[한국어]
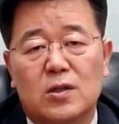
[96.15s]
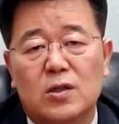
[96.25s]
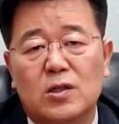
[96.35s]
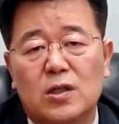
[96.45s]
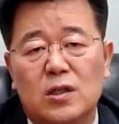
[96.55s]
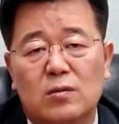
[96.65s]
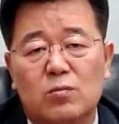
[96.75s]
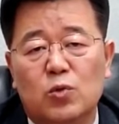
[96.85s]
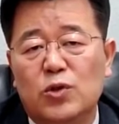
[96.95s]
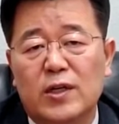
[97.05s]
그것이
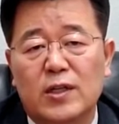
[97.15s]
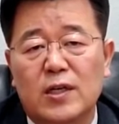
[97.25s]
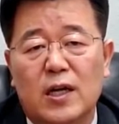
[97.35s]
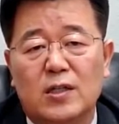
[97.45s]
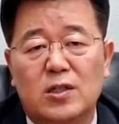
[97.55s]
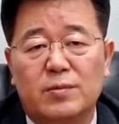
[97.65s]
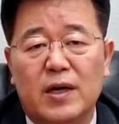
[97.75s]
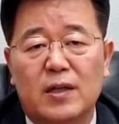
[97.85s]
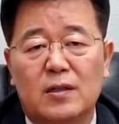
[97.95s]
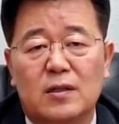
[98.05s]
문제가 되지
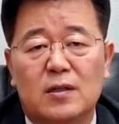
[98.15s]
않았지만